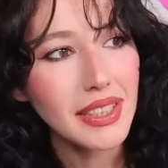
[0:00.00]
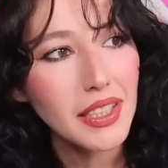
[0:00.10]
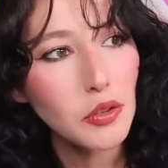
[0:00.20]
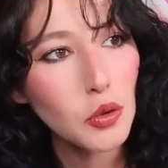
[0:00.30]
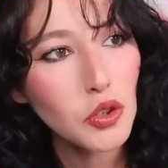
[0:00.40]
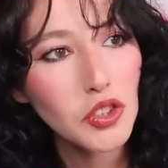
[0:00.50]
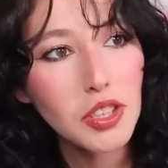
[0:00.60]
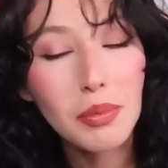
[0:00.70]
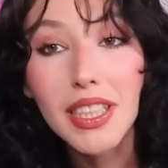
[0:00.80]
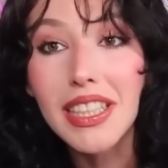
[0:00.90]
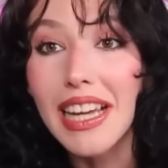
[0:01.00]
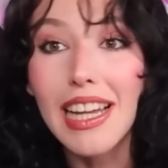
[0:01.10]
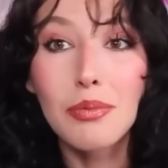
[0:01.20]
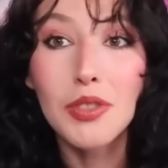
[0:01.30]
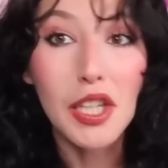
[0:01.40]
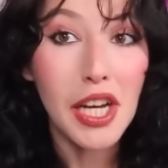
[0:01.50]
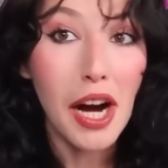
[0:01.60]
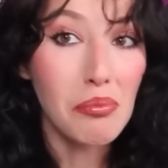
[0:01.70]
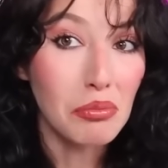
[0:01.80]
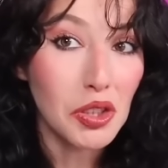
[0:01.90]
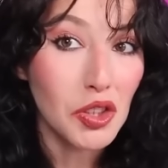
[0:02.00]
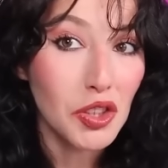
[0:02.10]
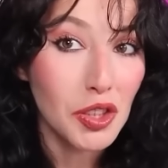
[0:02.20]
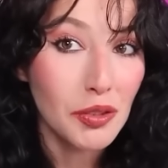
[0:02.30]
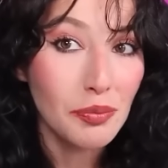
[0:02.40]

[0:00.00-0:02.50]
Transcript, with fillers: Neden Gucci bir kelepçe yapmış?